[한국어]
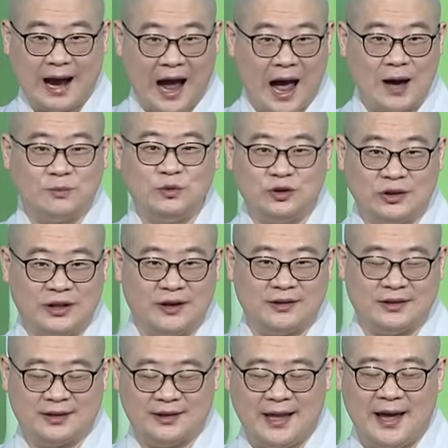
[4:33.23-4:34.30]

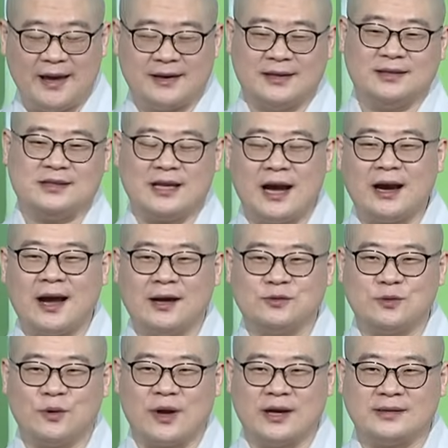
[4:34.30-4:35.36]
가문이었는데 그
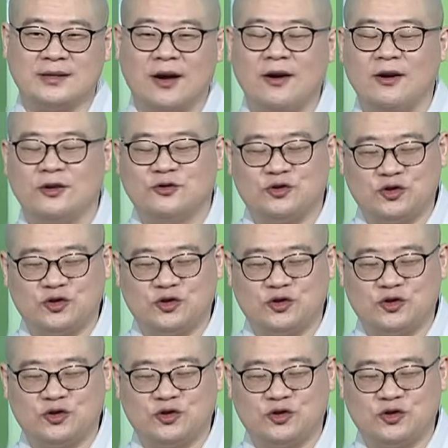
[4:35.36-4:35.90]
샤카족에서